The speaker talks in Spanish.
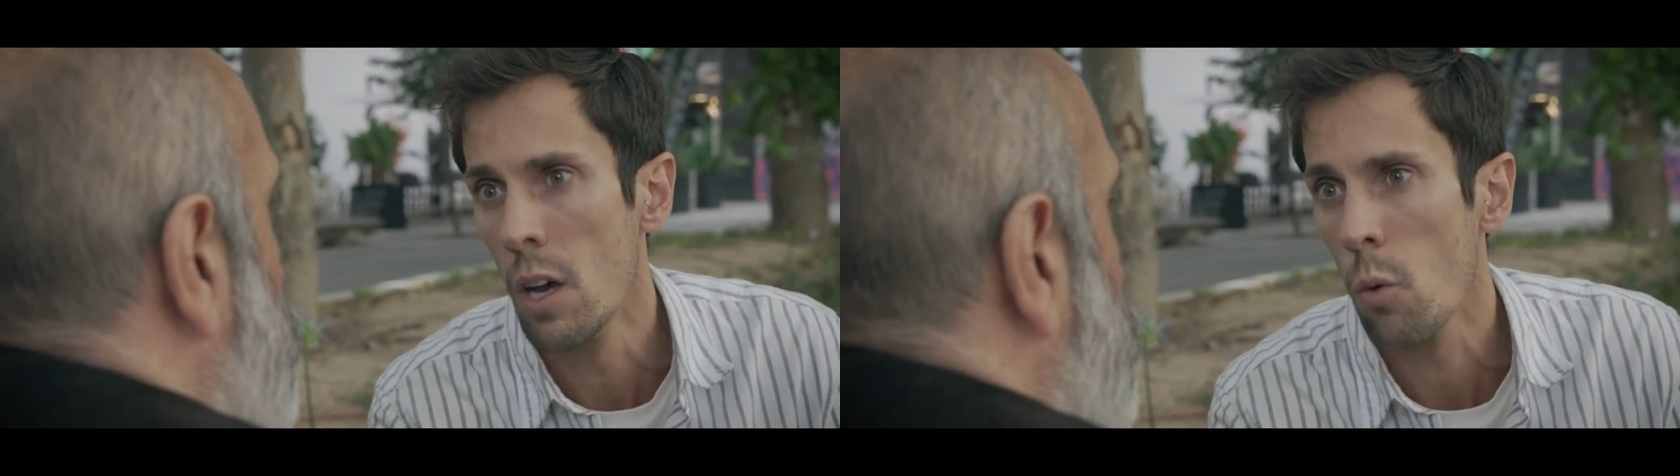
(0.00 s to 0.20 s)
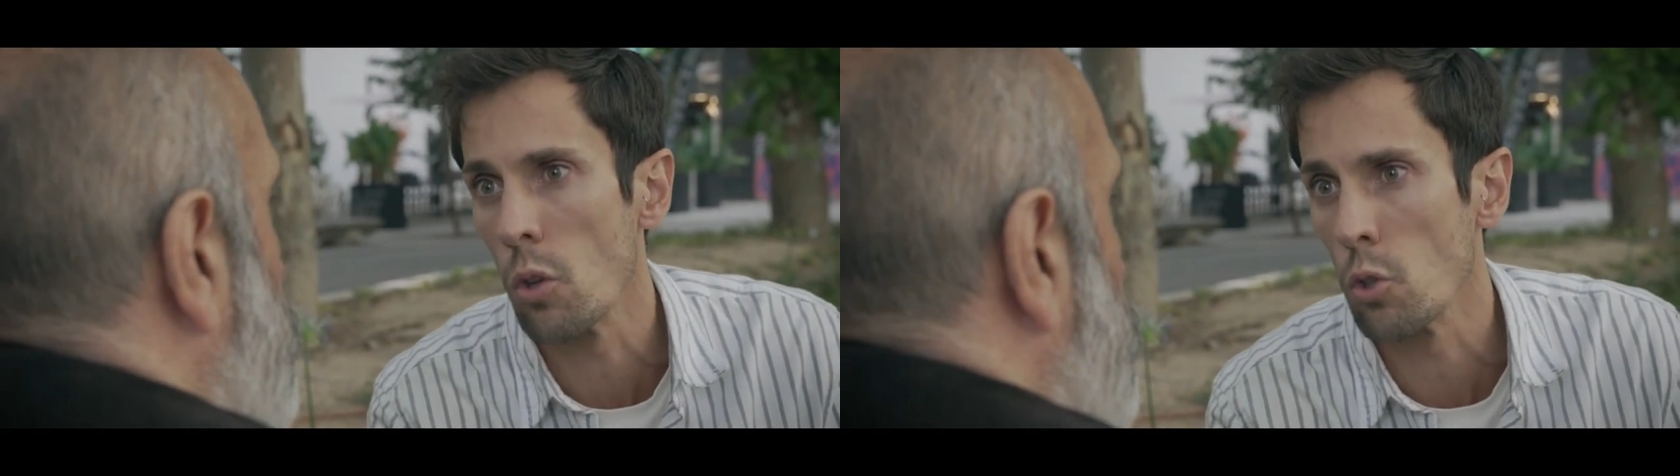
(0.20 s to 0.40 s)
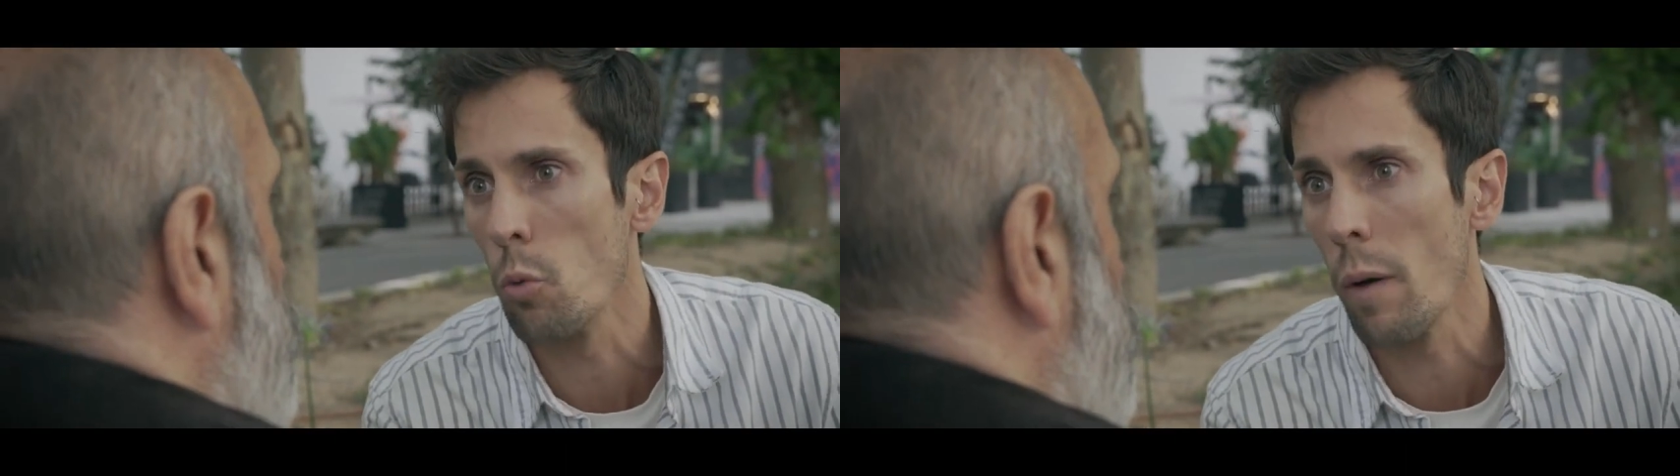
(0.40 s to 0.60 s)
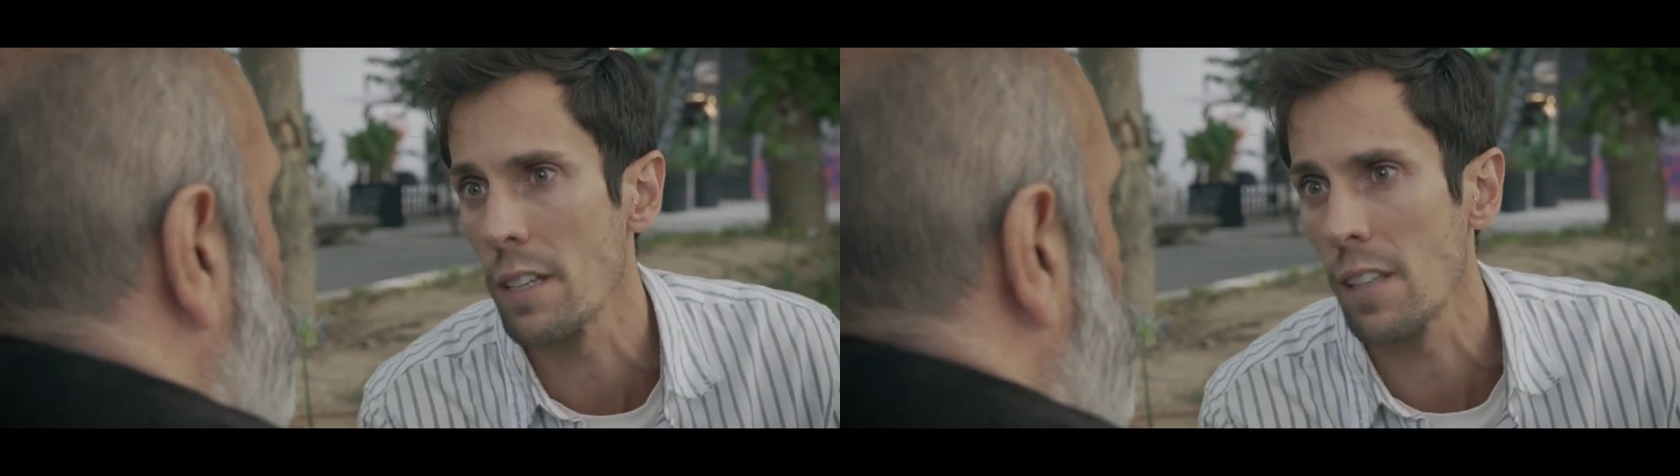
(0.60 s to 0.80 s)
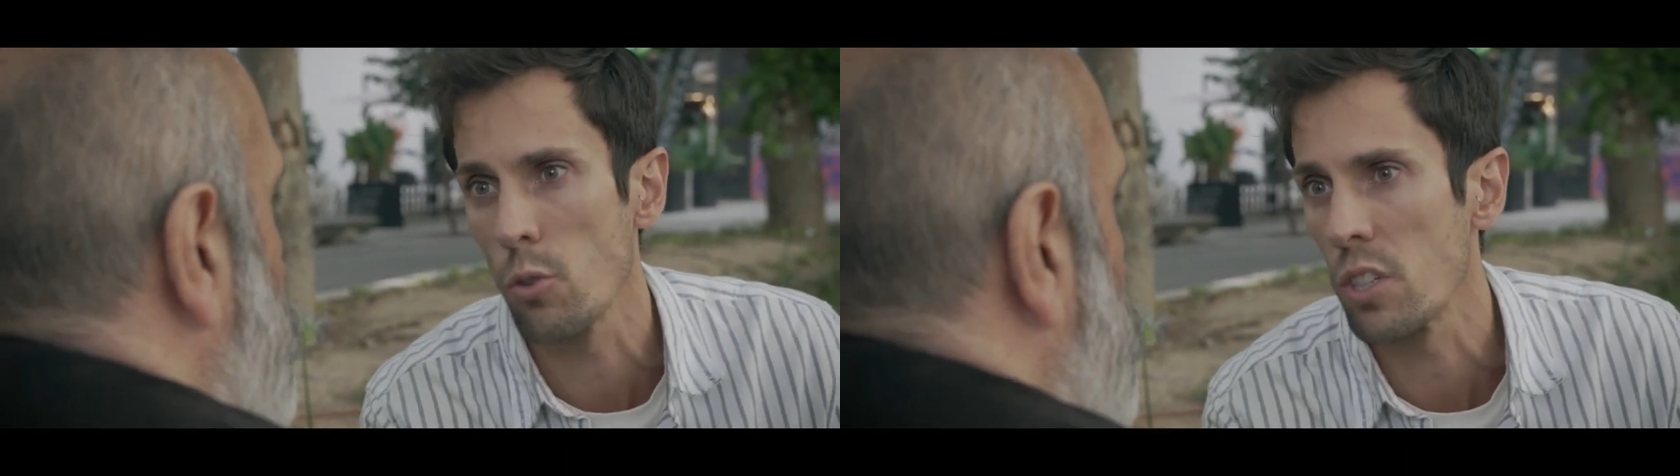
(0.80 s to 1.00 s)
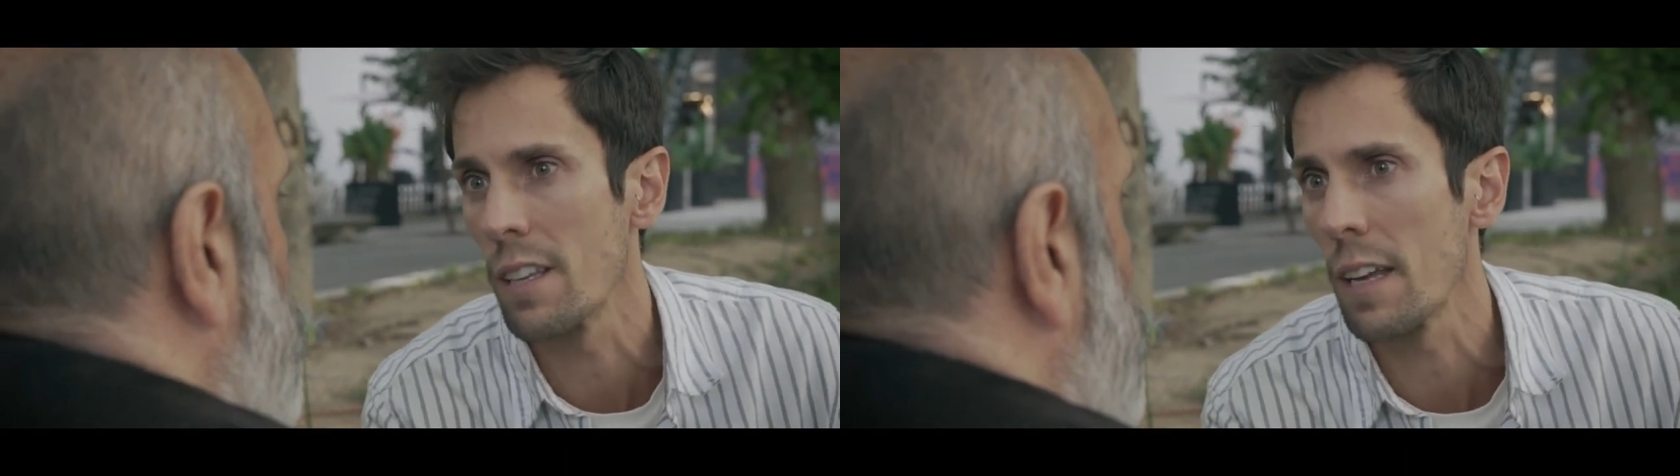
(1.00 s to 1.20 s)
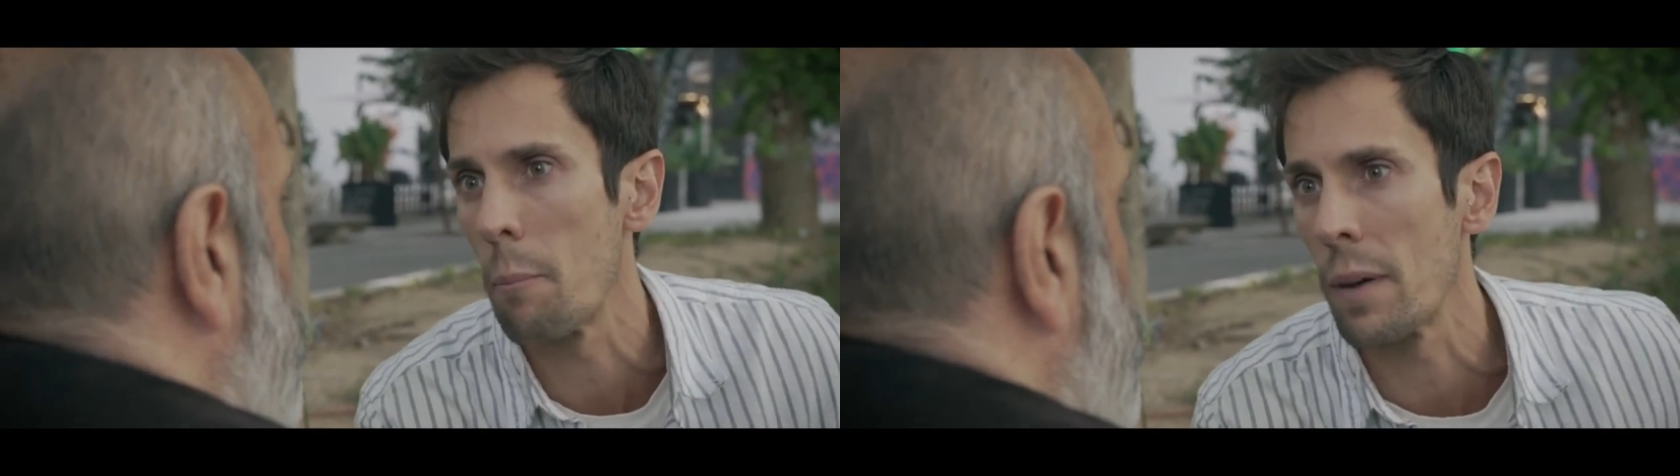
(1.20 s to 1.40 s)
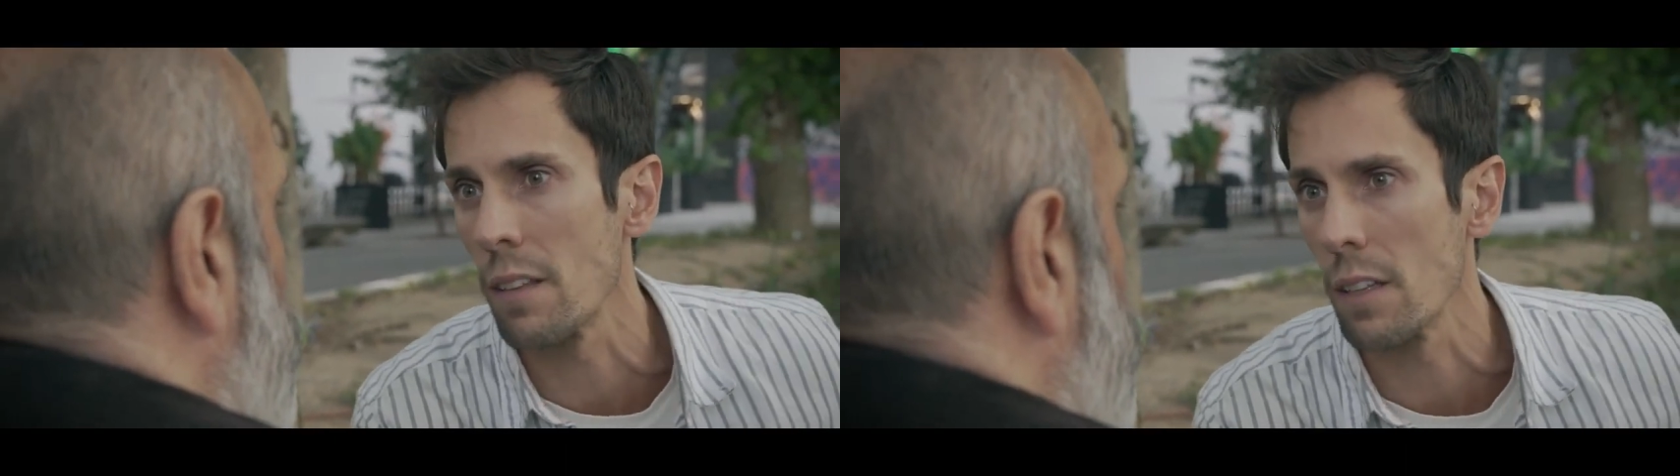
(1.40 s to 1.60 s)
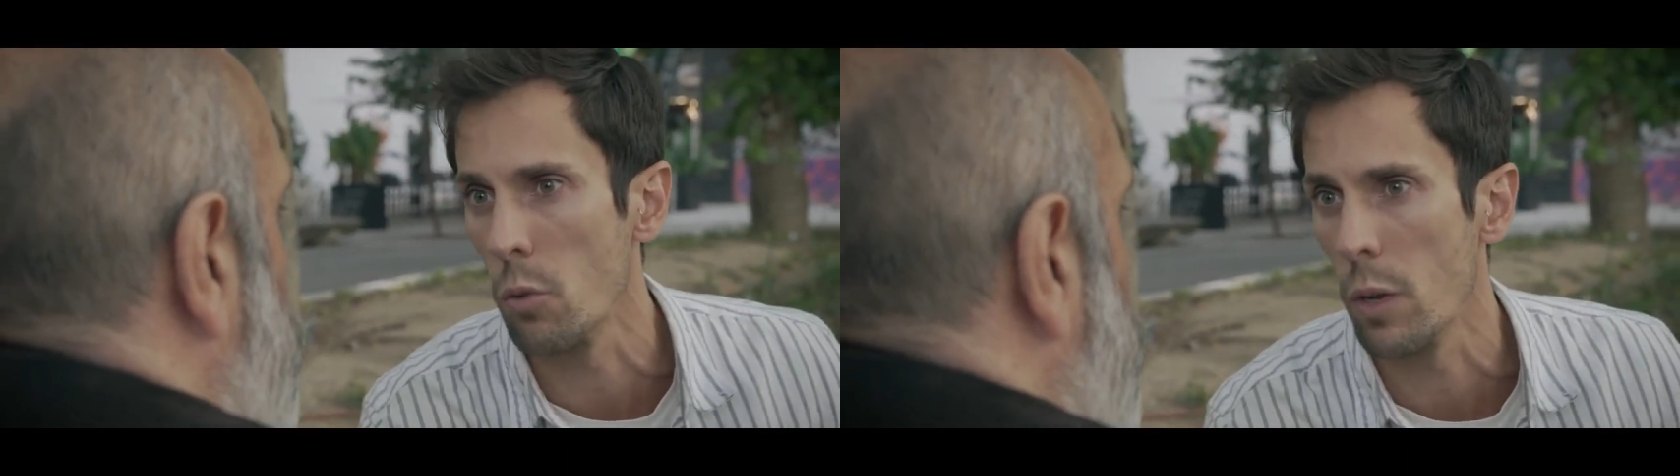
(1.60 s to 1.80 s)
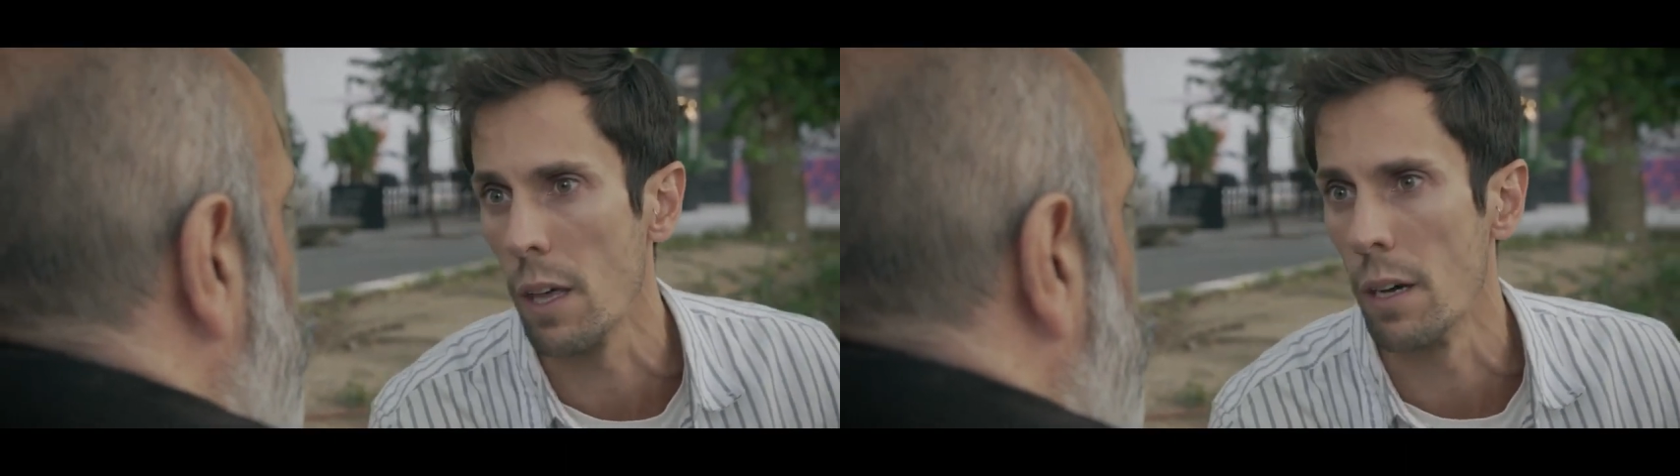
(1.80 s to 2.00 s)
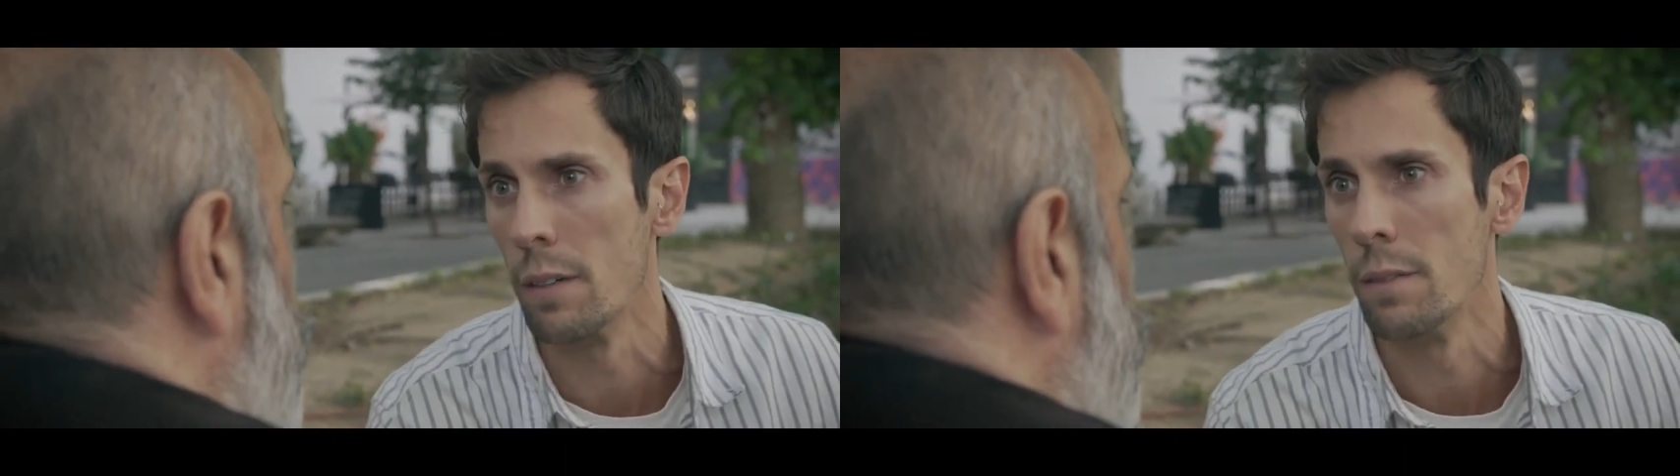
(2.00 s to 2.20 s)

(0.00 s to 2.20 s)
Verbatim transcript: cuando tu padre estado ausente gran parte de tu vida.